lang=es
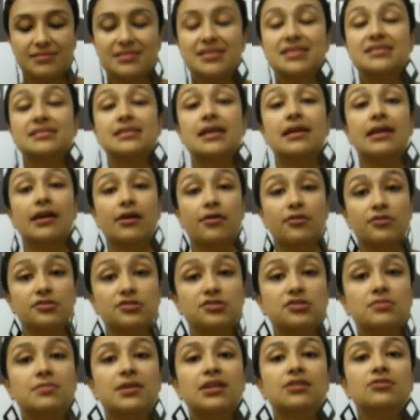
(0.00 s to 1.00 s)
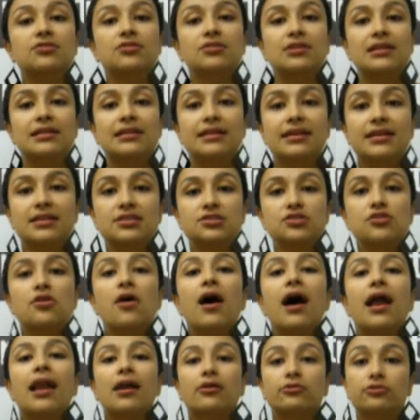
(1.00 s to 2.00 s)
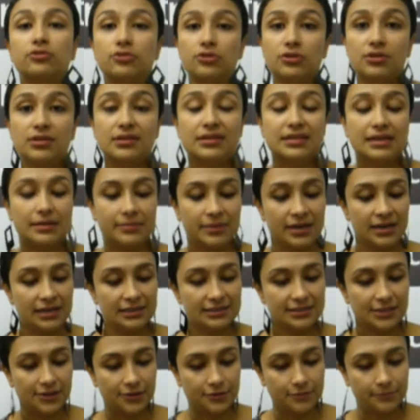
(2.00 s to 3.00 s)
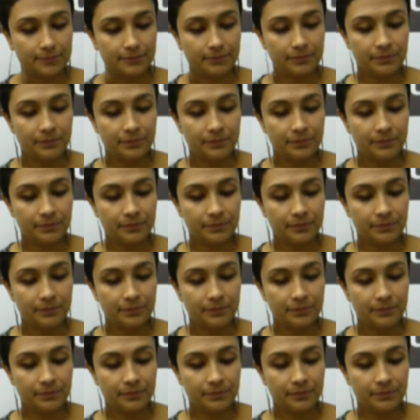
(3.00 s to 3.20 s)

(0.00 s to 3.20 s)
desde el reconocimiento del derecho a la autodeterminación.